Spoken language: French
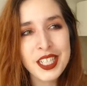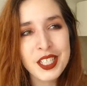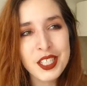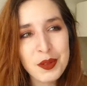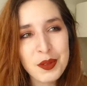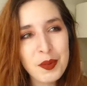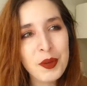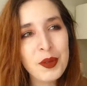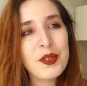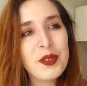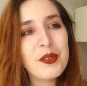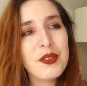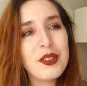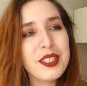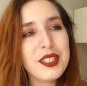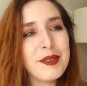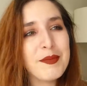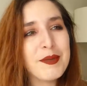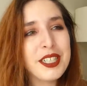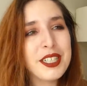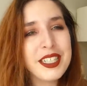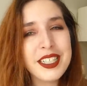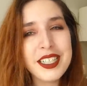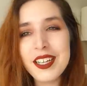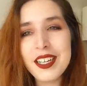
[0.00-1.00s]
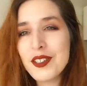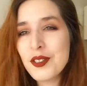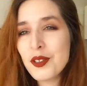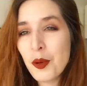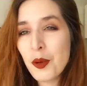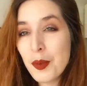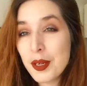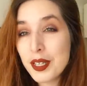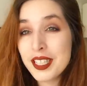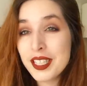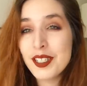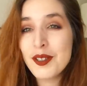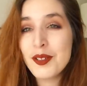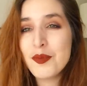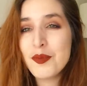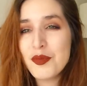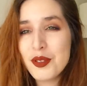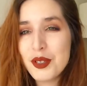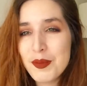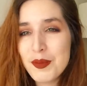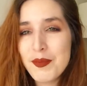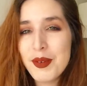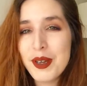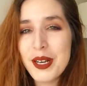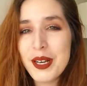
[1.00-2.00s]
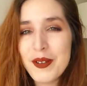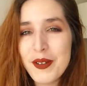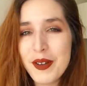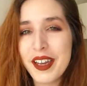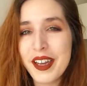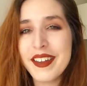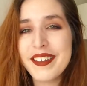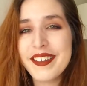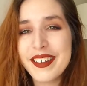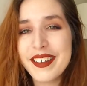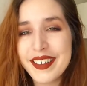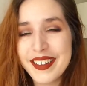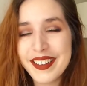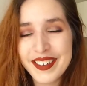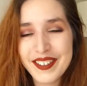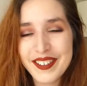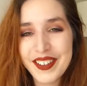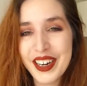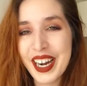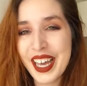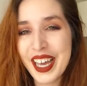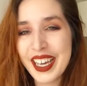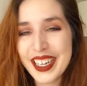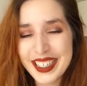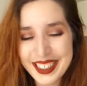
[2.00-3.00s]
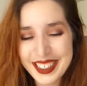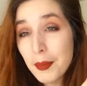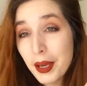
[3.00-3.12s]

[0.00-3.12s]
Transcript: je pense que les Imaginales seront passées depuis belle lurette, hein, voilà.